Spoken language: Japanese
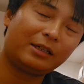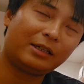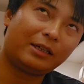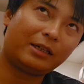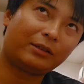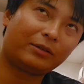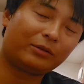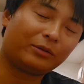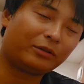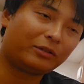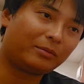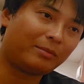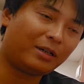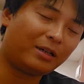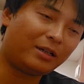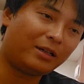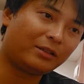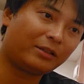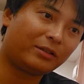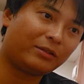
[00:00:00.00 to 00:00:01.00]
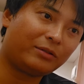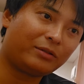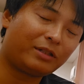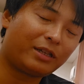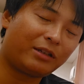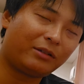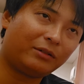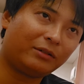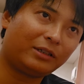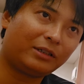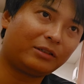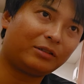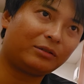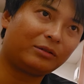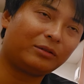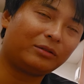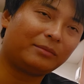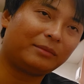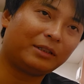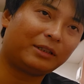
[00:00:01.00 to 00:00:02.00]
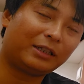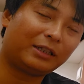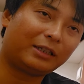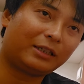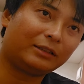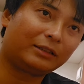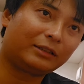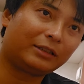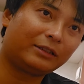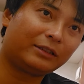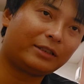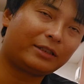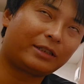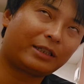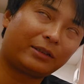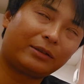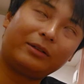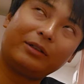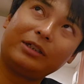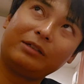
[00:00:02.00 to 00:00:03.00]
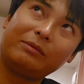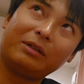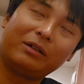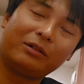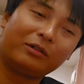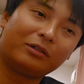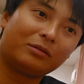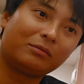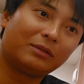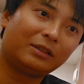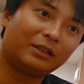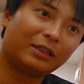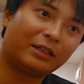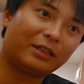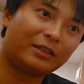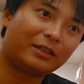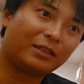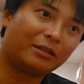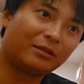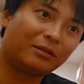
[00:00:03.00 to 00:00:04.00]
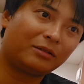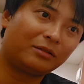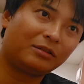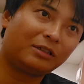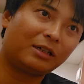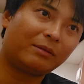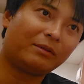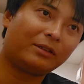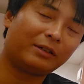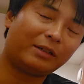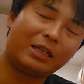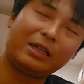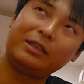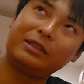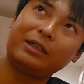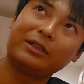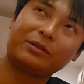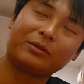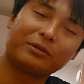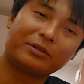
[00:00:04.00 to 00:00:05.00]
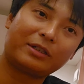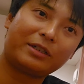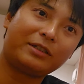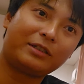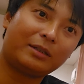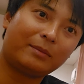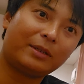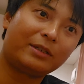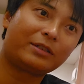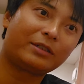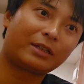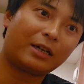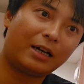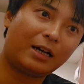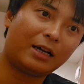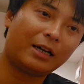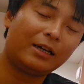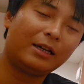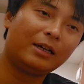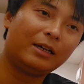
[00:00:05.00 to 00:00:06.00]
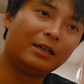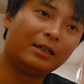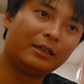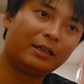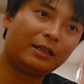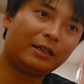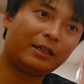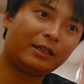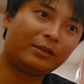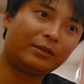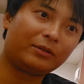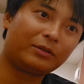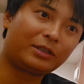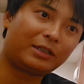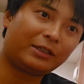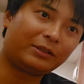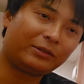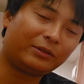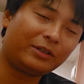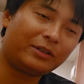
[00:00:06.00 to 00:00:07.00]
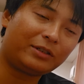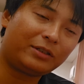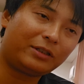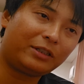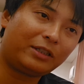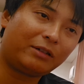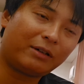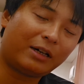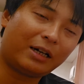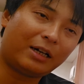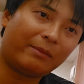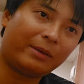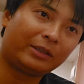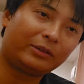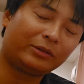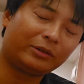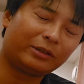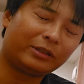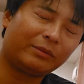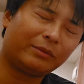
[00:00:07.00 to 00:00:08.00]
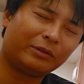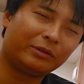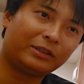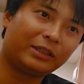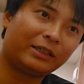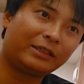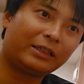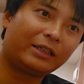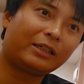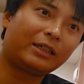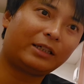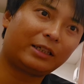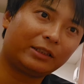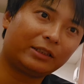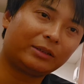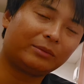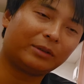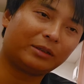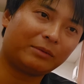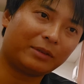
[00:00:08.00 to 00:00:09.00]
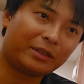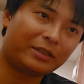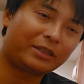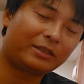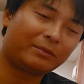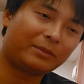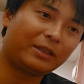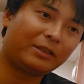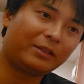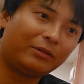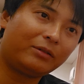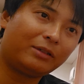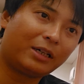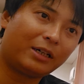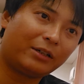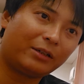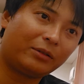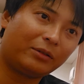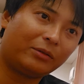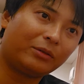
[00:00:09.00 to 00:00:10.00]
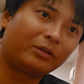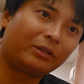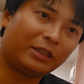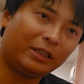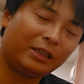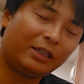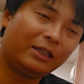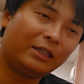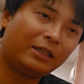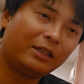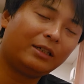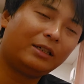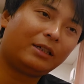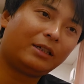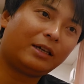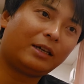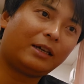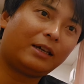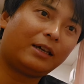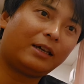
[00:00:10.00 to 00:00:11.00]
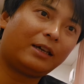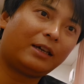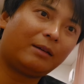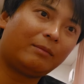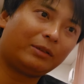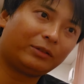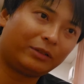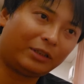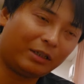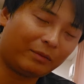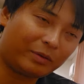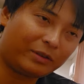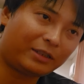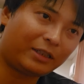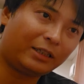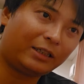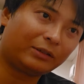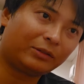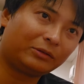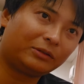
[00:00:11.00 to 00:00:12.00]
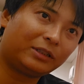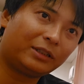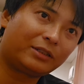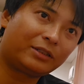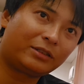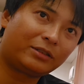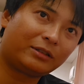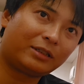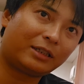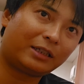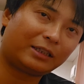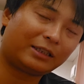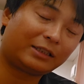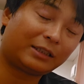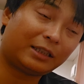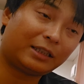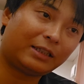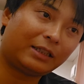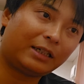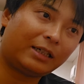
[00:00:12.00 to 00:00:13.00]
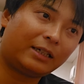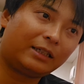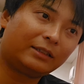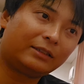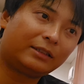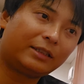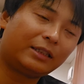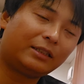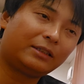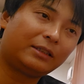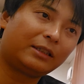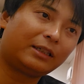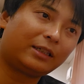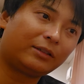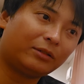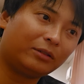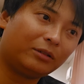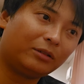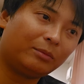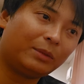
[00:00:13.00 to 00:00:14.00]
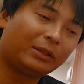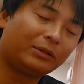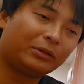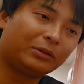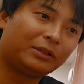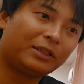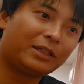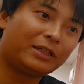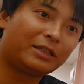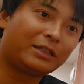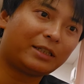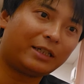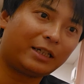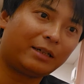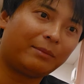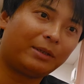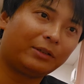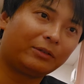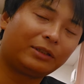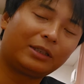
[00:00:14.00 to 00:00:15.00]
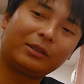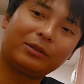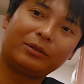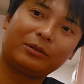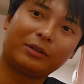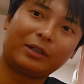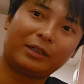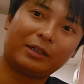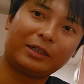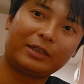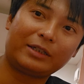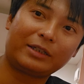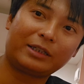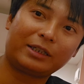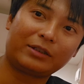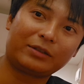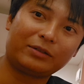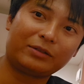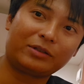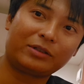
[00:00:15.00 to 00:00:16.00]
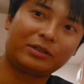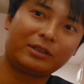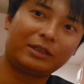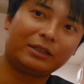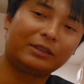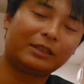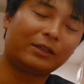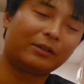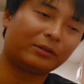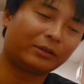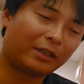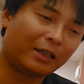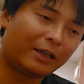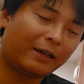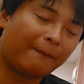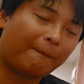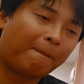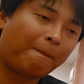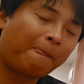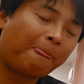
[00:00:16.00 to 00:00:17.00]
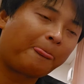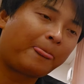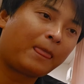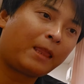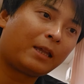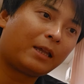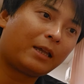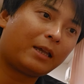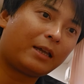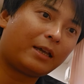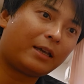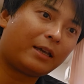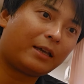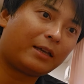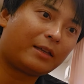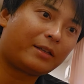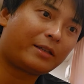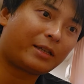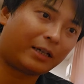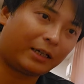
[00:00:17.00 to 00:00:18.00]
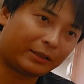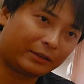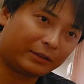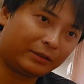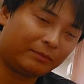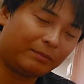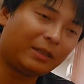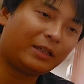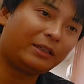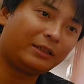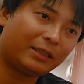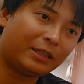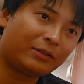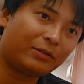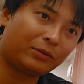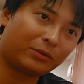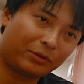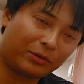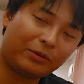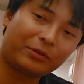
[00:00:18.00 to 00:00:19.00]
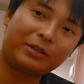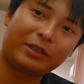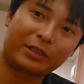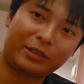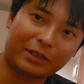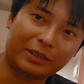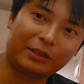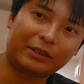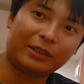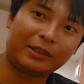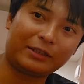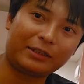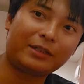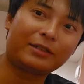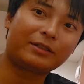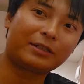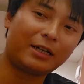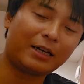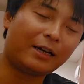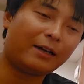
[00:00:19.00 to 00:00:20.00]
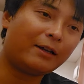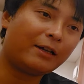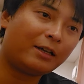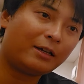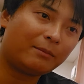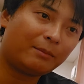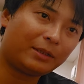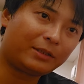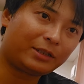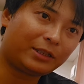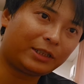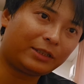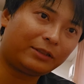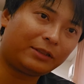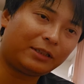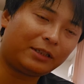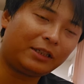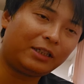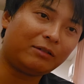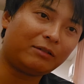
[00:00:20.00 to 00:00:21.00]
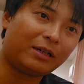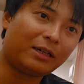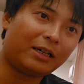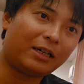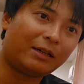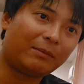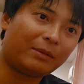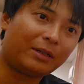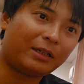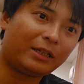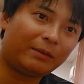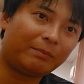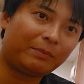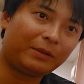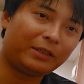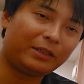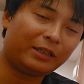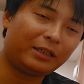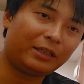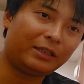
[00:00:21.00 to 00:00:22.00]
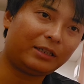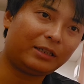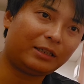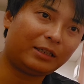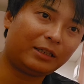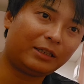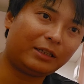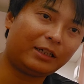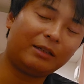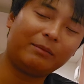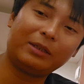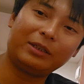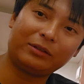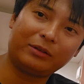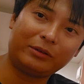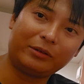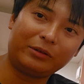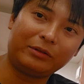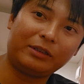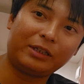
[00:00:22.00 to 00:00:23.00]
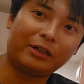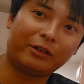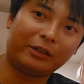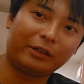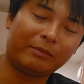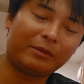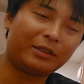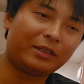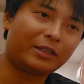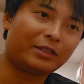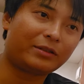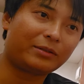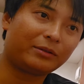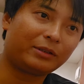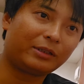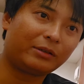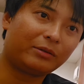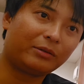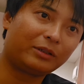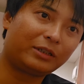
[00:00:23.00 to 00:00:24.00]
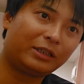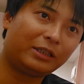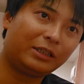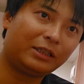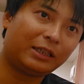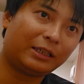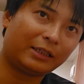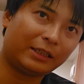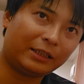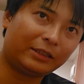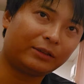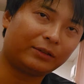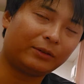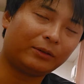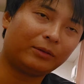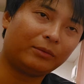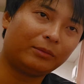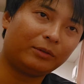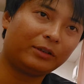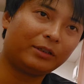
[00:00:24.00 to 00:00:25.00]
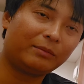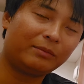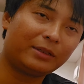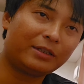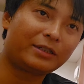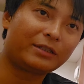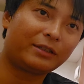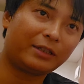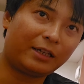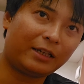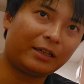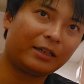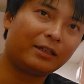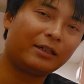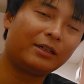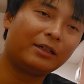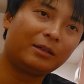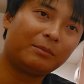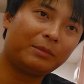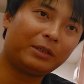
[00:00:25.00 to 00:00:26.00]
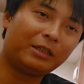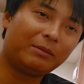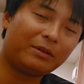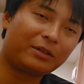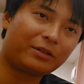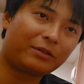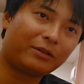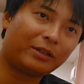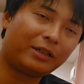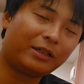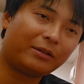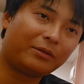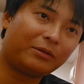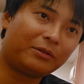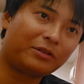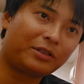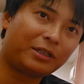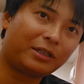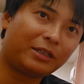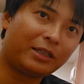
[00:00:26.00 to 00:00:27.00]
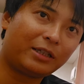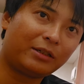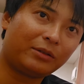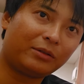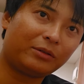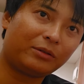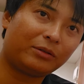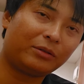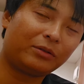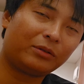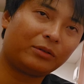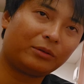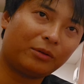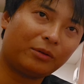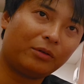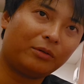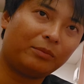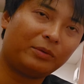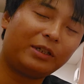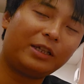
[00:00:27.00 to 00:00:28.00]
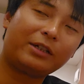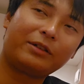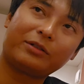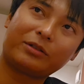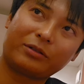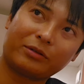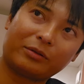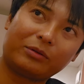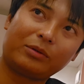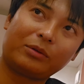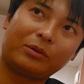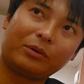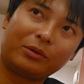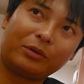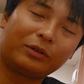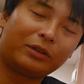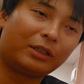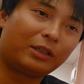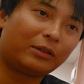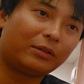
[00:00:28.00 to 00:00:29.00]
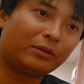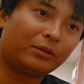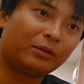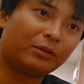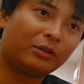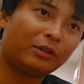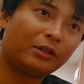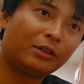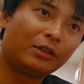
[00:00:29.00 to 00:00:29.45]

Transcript: えっと、6万9400ドルまで上がったんですけど、今は6万7000ドルぐらいまでね、一旦調整してますが、えっと、チャートについては、まあ特に問題ないかなと思います。まあくある動き、えー、まあ、トランプさんが登壇するから期待で上がっていったけど、まあ登壇したら、まあ予定通りの話が中心だったので、えー、下が、まあ一旦ちょっと調整したって感じですが、まあチャート的には、まあやっぱり7万ドルぐらいはね、目指しそうな動きかなと思いますね。まあ今その平行チャンネルをブレイクするところっていう、